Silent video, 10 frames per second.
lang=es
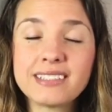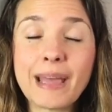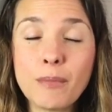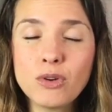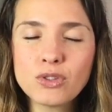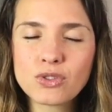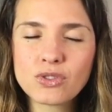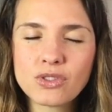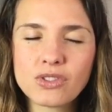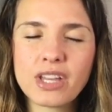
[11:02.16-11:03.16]

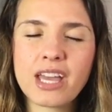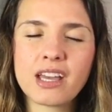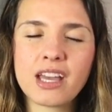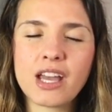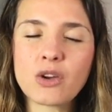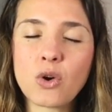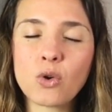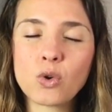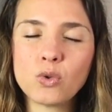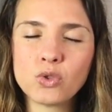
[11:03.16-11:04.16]
estemos en
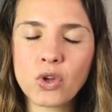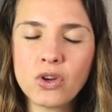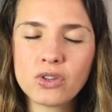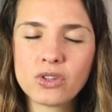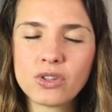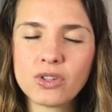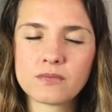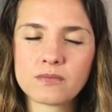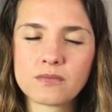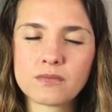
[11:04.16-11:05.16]
conjunto,
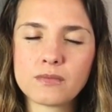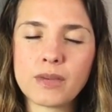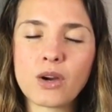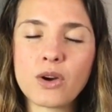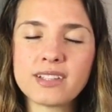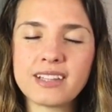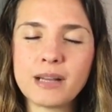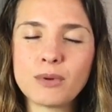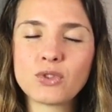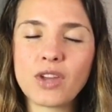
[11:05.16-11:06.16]
mejor
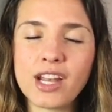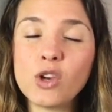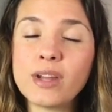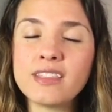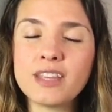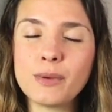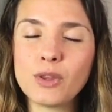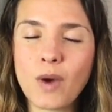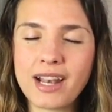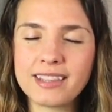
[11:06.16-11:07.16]
estaremos en lo
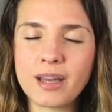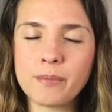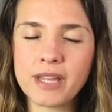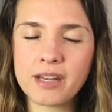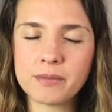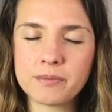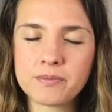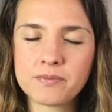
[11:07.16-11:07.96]
individual también.